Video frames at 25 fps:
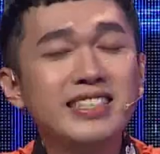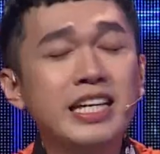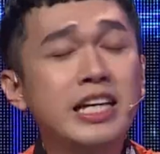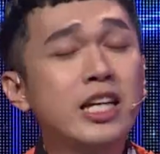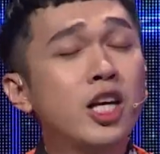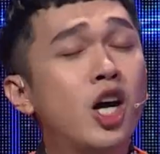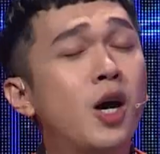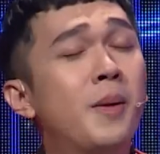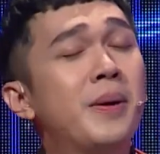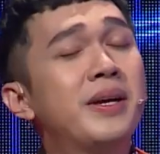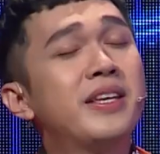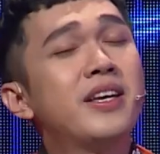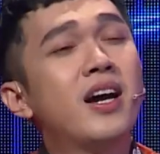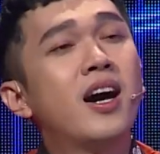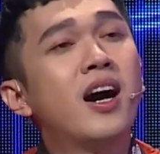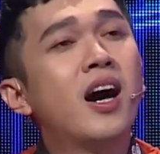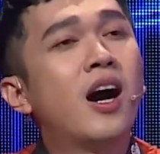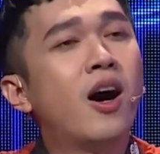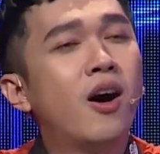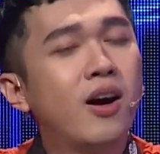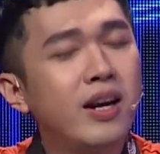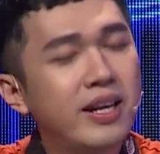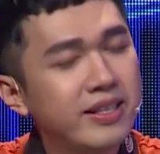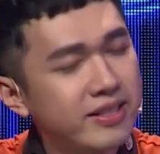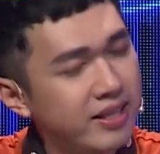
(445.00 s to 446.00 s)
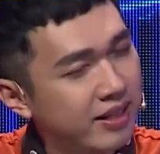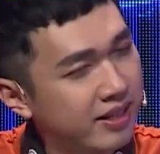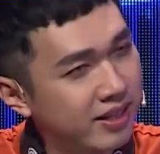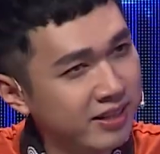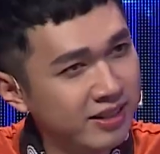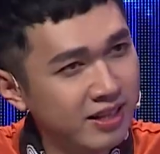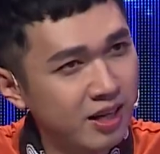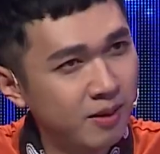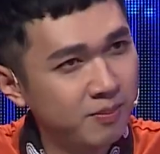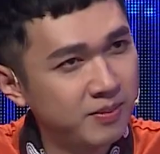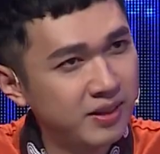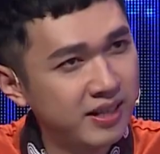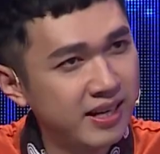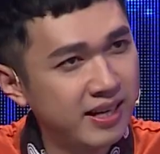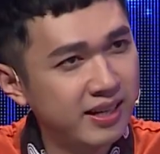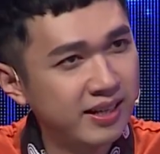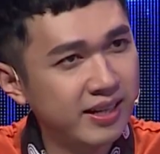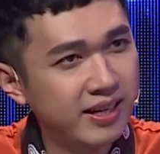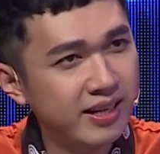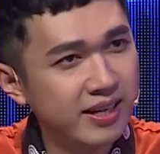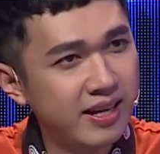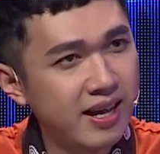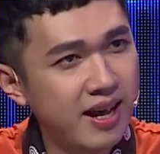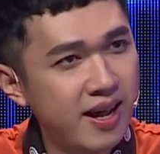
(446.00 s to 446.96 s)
vậy thôi bây giờ hỏi là chị Khánh Ngọc, chị đang nghi